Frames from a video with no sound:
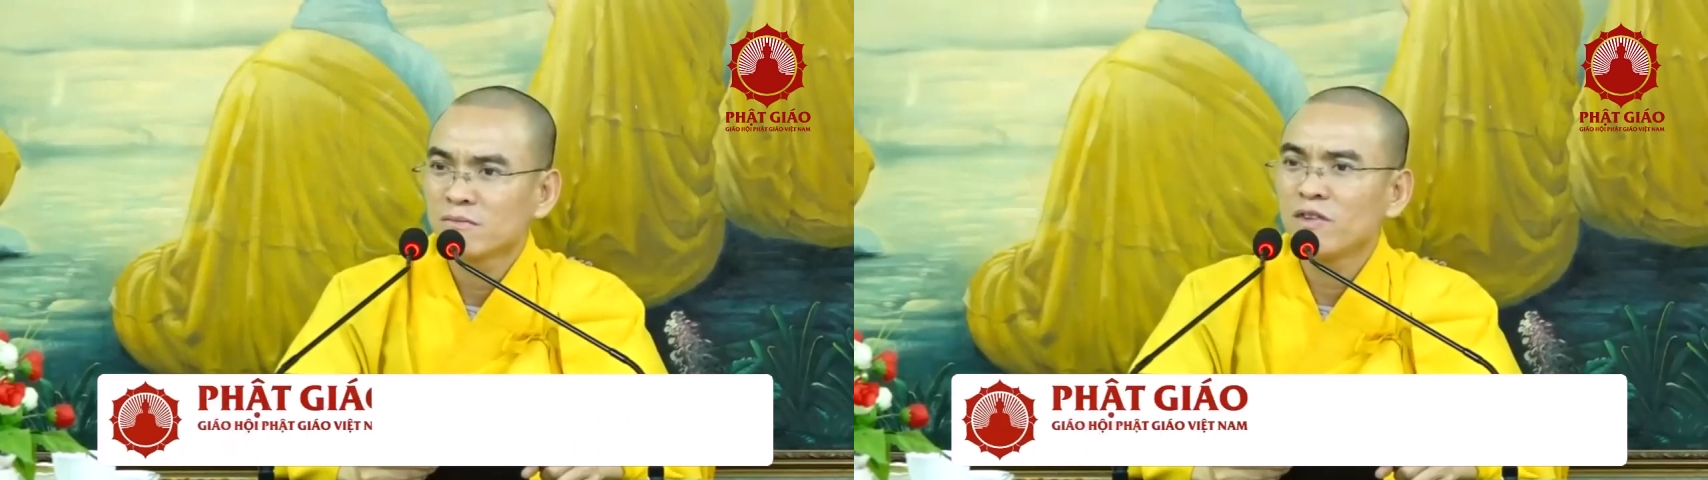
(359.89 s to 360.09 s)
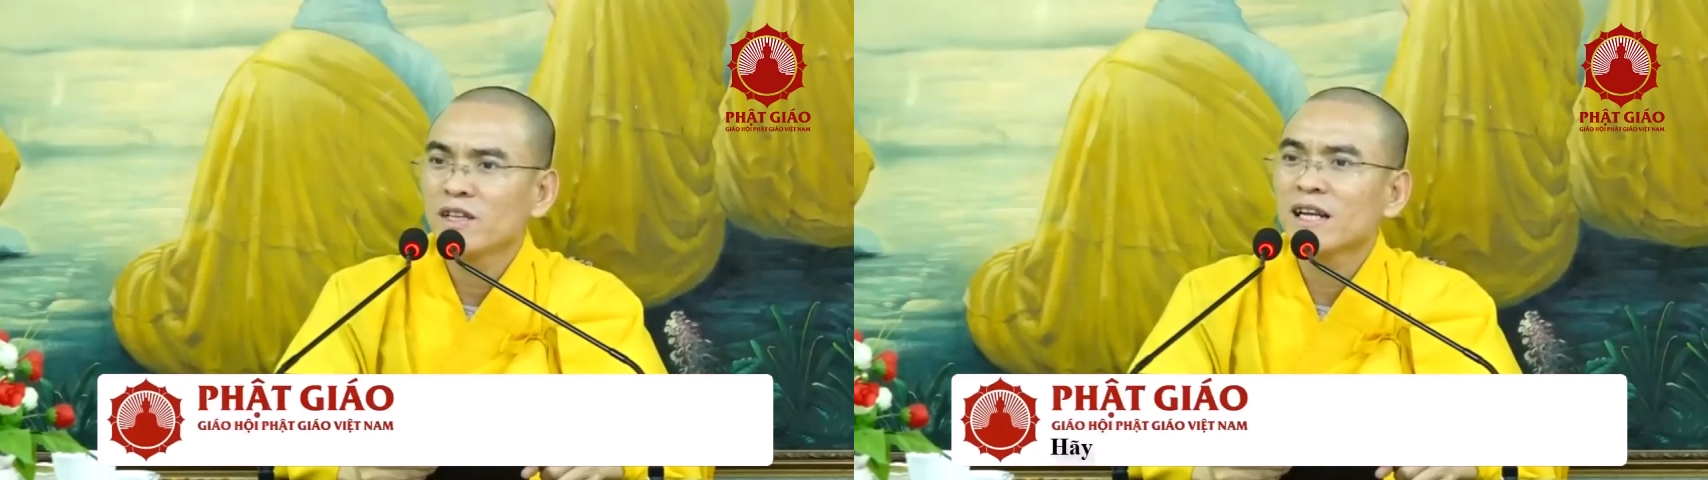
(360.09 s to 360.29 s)

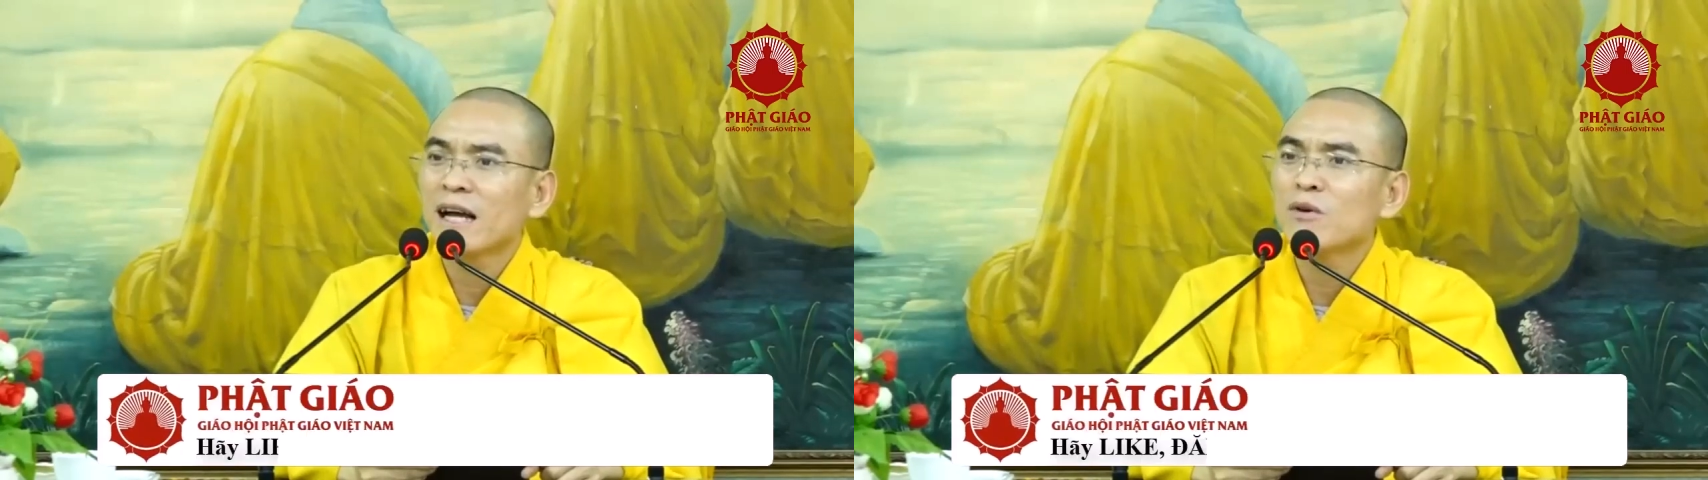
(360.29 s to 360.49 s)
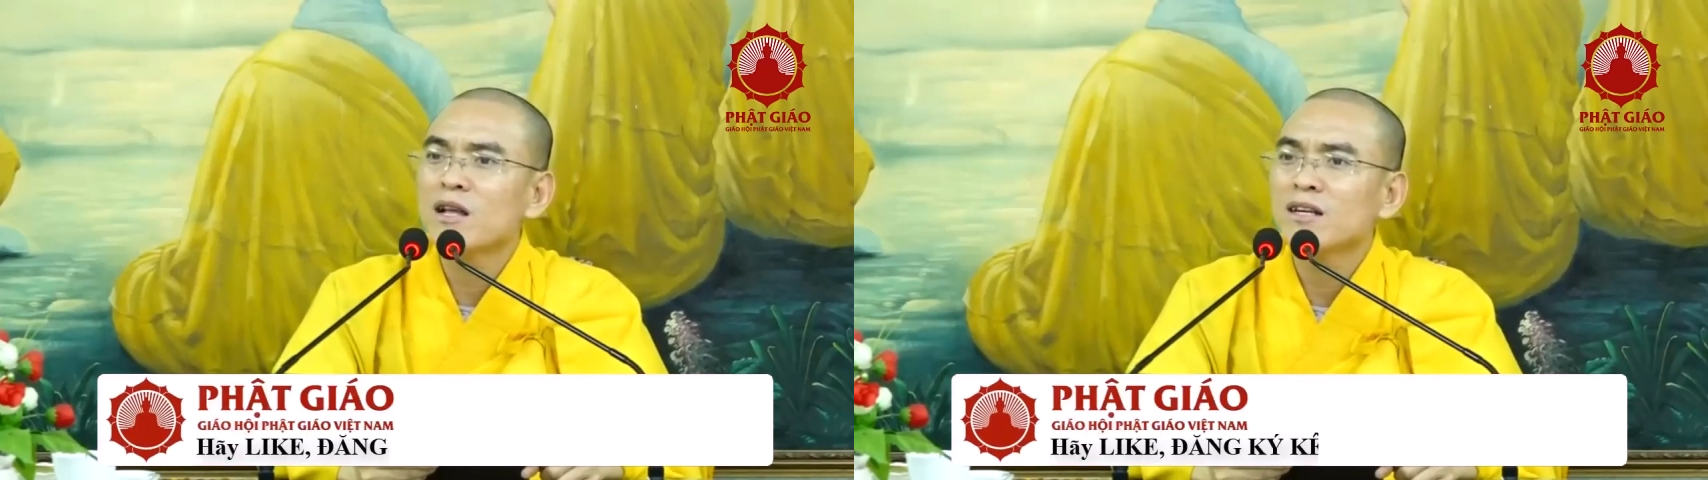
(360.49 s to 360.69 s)
phiền
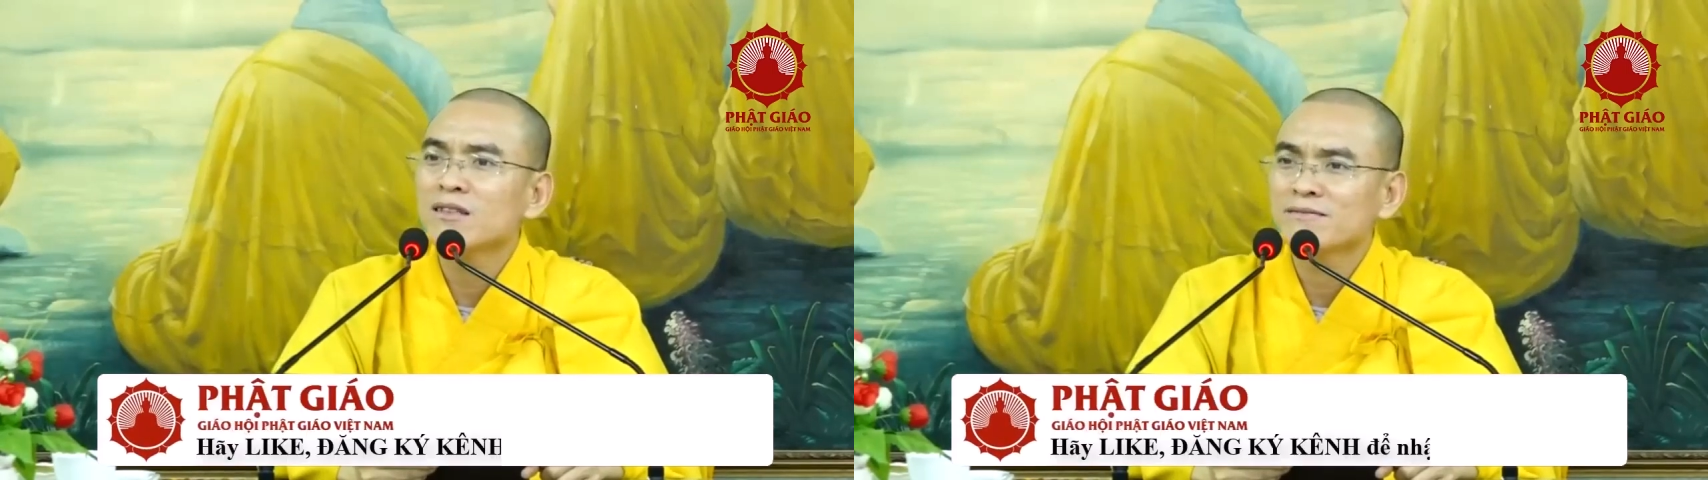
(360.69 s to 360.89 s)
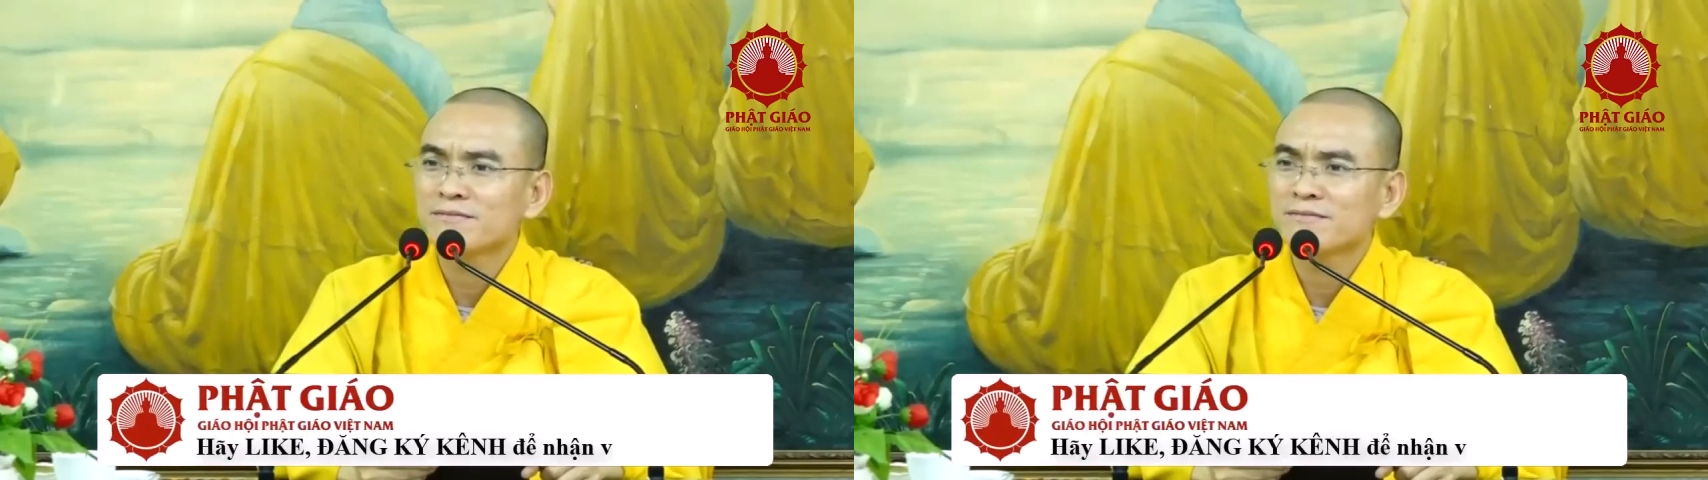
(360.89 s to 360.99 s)
não lên